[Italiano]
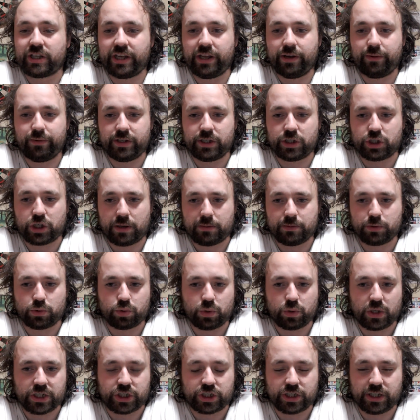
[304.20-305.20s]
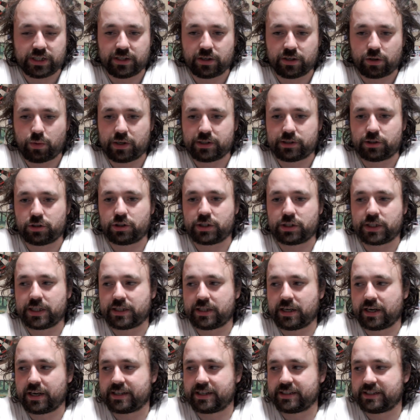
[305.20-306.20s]
diciamo sulla scia del
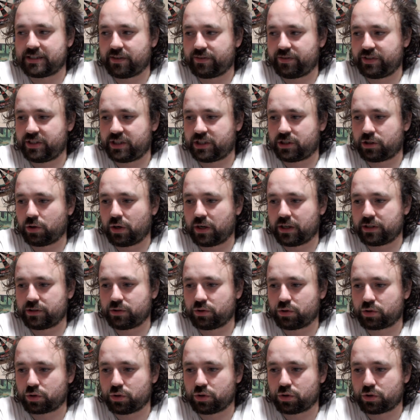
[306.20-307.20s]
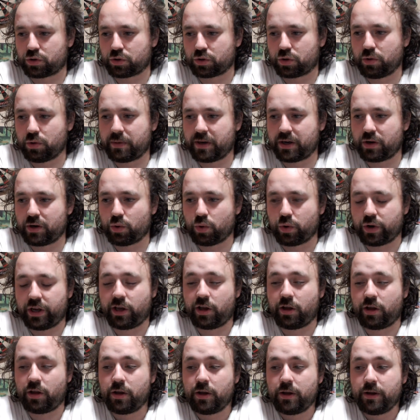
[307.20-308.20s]
4-3-3 che si è visto l'anno scorso con Baroni
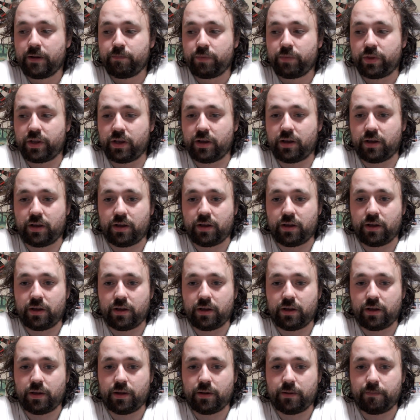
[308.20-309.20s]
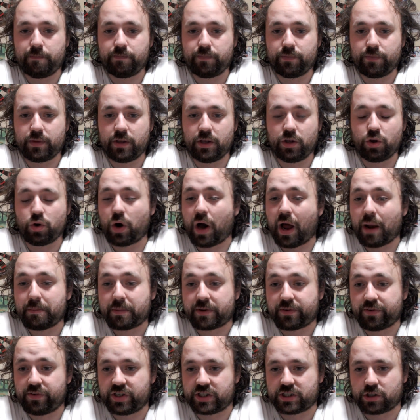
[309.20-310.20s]
eh, io
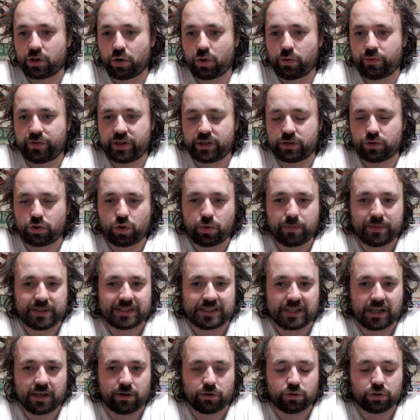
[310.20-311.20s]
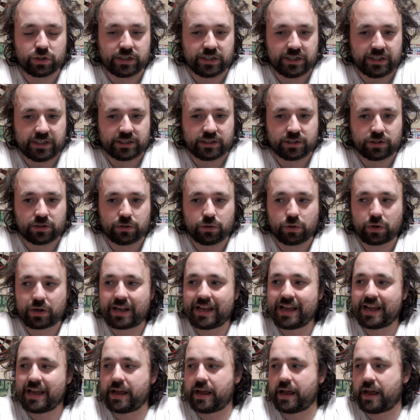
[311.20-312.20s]
Almqvist lo vedo come esterno sinistro
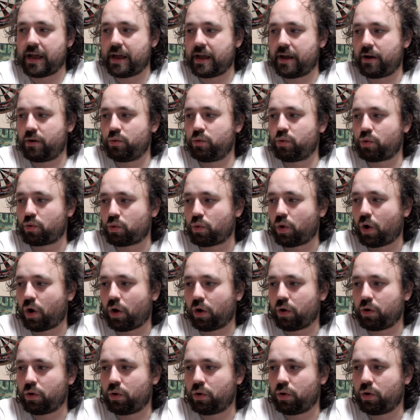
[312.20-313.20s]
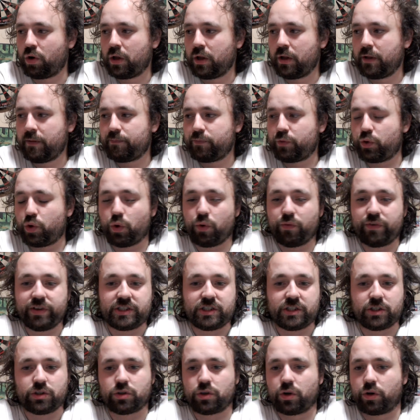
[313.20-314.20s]
che è un ruolo dove si
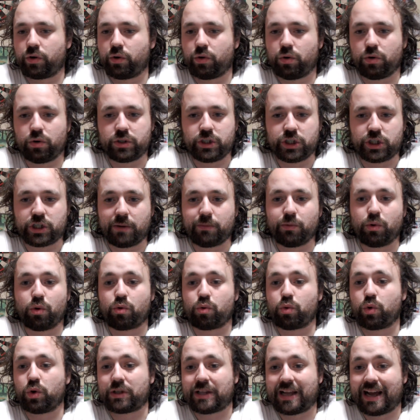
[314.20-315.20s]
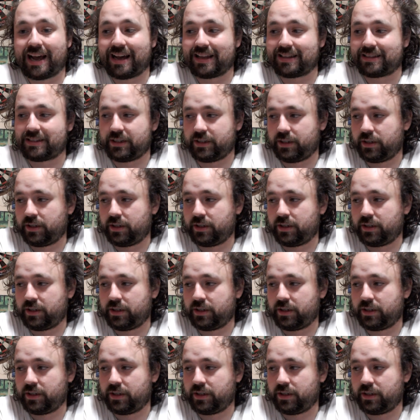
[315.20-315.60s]
sono diciamo ruotati